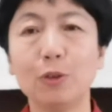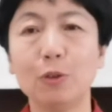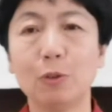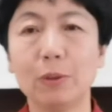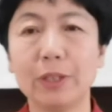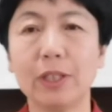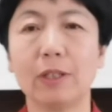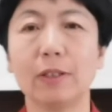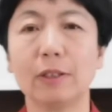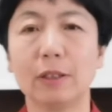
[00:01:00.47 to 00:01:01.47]
用
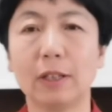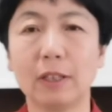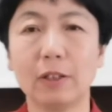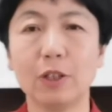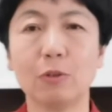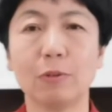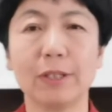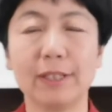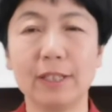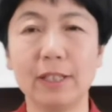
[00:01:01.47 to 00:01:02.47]
尽，得到一种
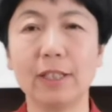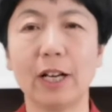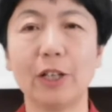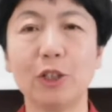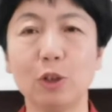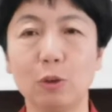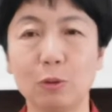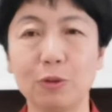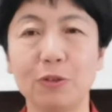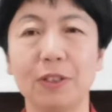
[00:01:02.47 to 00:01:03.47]
新的
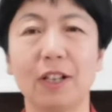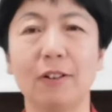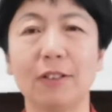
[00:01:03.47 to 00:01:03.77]
有序调